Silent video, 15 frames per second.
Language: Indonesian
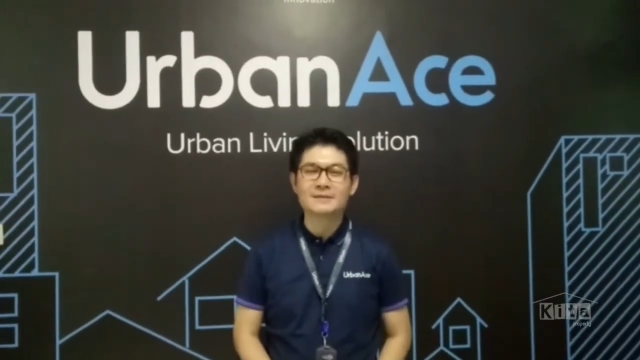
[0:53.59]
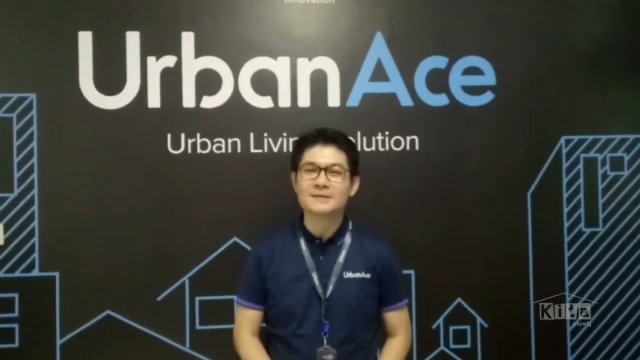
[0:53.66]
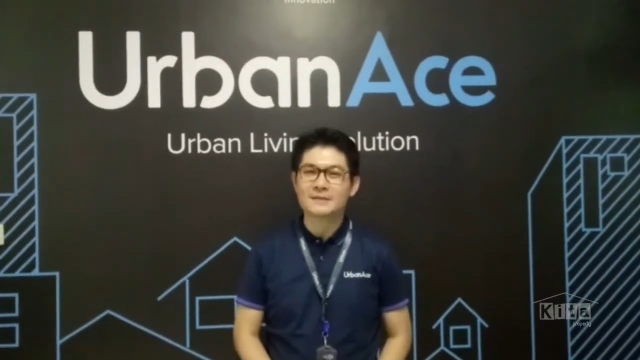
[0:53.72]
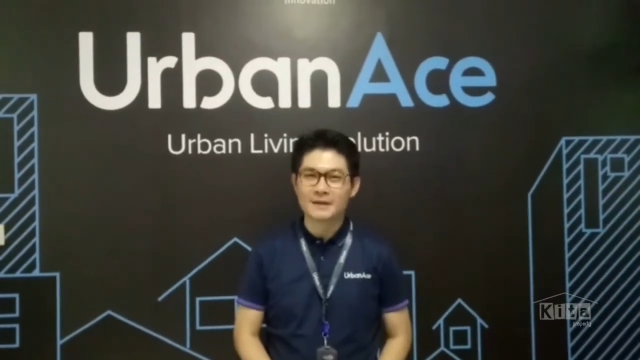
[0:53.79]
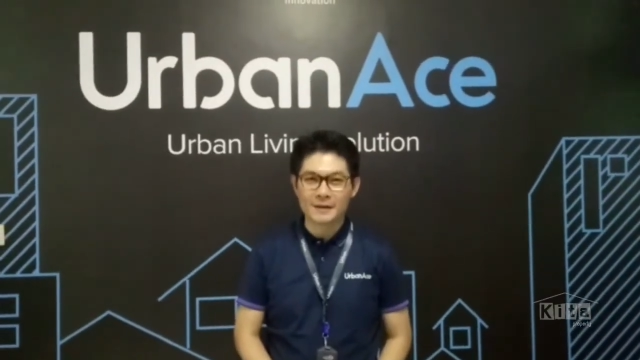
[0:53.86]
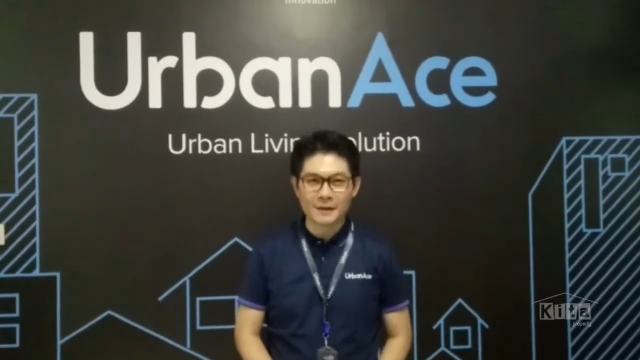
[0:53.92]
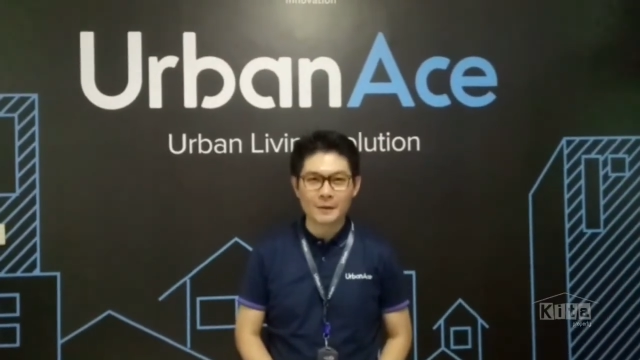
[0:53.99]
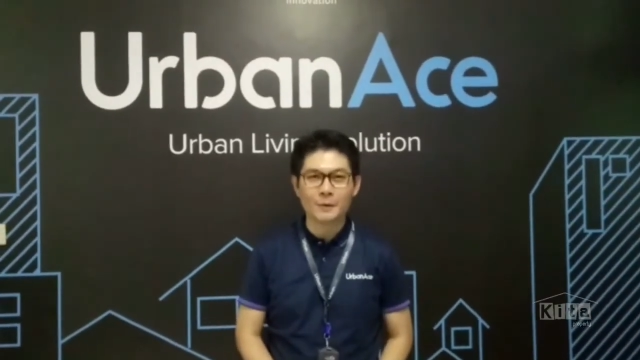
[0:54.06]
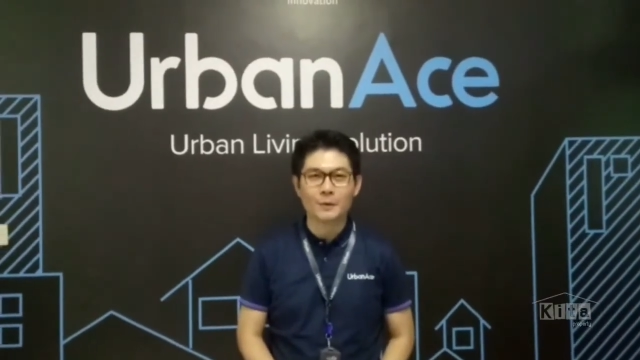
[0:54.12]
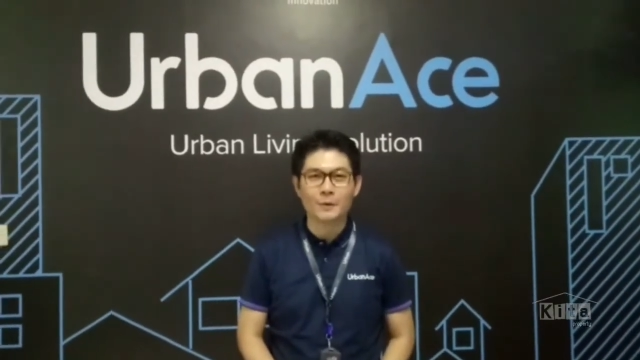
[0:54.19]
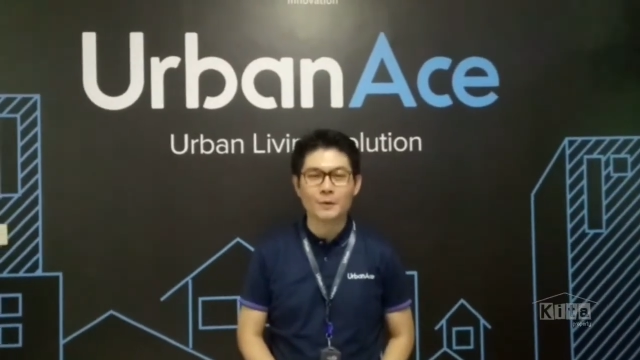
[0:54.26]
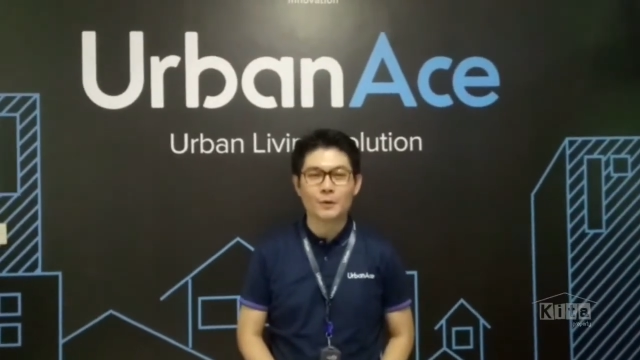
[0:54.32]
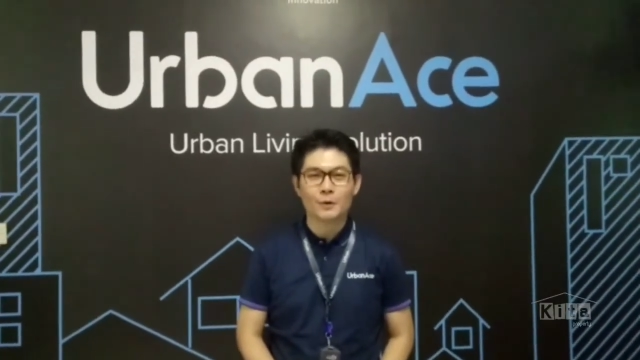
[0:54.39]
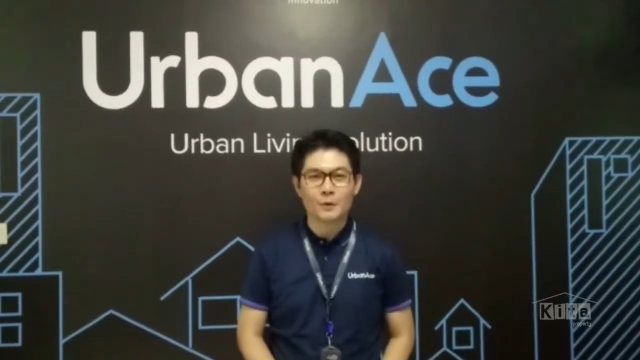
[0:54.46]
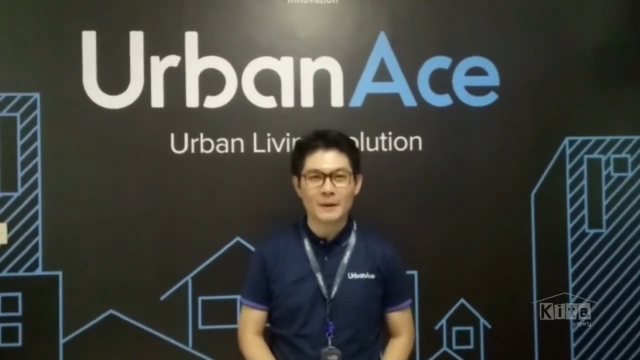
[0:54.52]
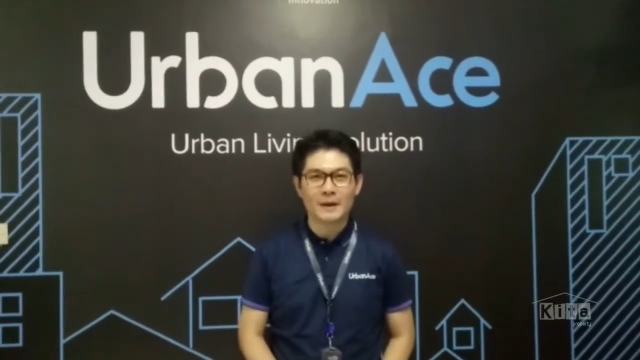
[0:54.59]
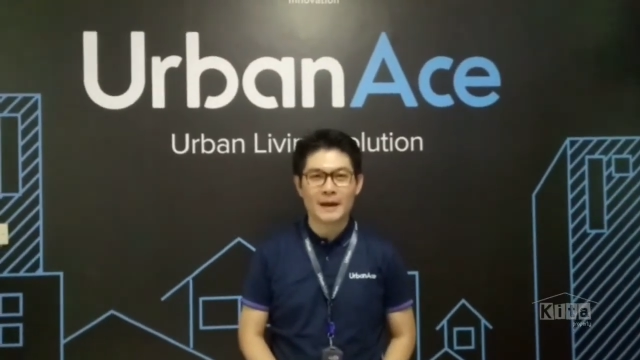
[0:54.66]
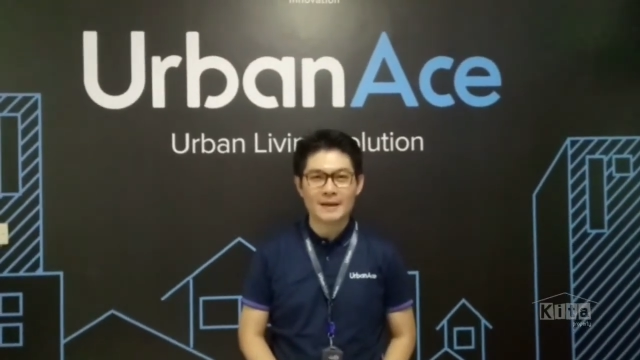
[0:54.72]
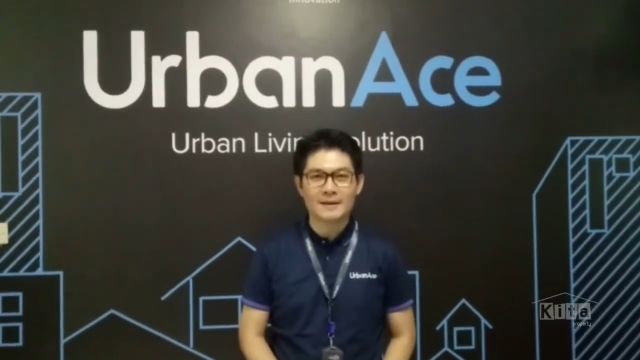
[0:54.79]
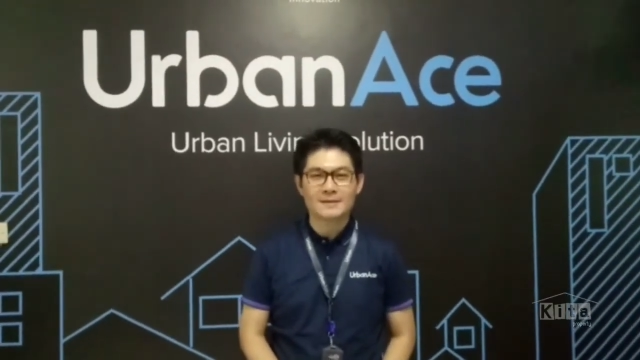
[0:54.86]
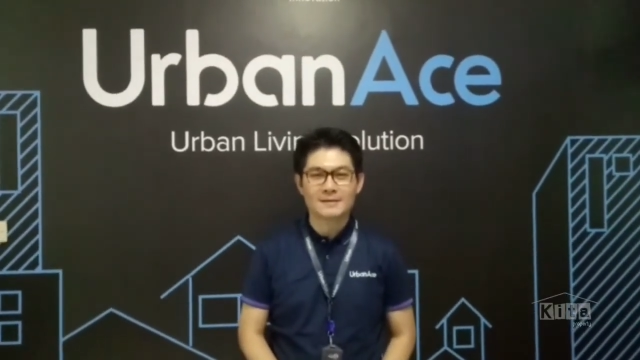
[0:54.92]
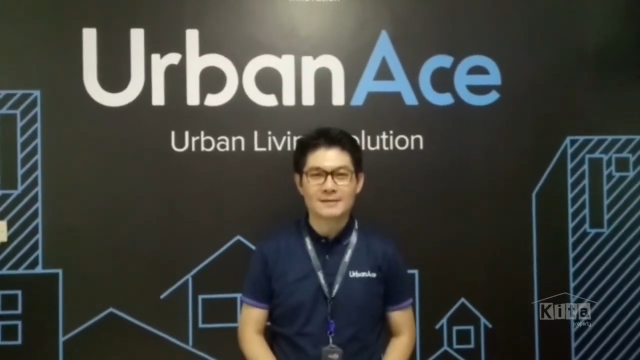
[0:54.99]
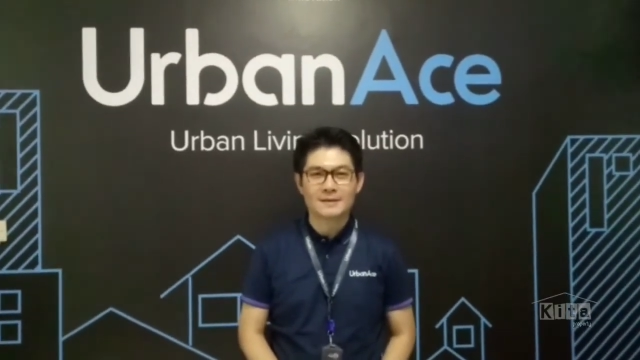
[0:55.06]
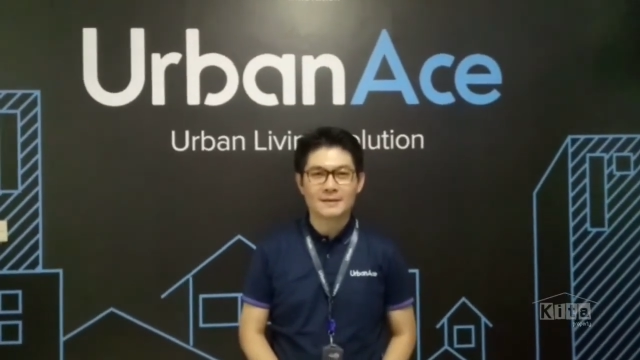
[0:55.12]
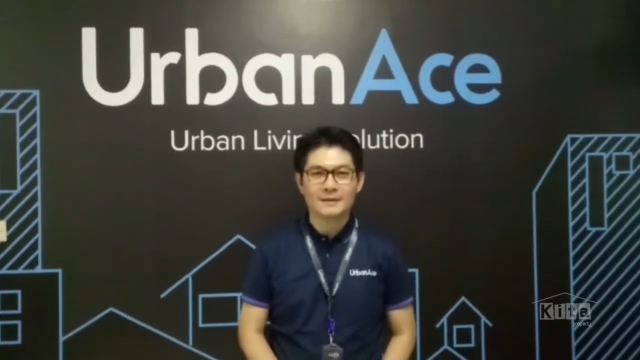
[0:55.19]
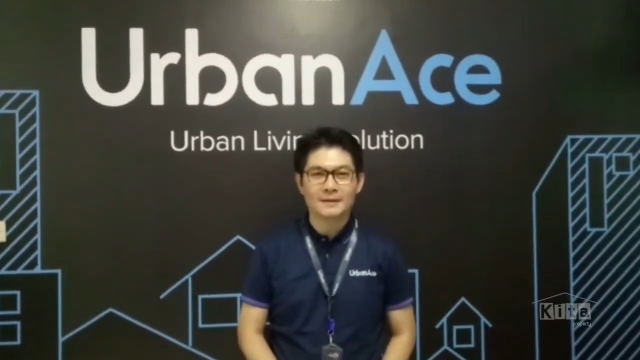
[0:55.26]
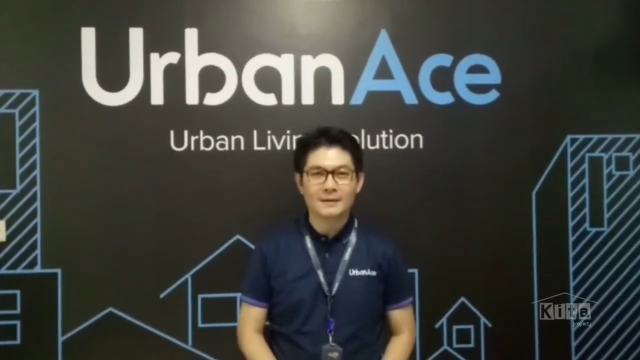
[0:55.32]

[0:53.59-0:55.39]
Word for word: CEO Urban Ace.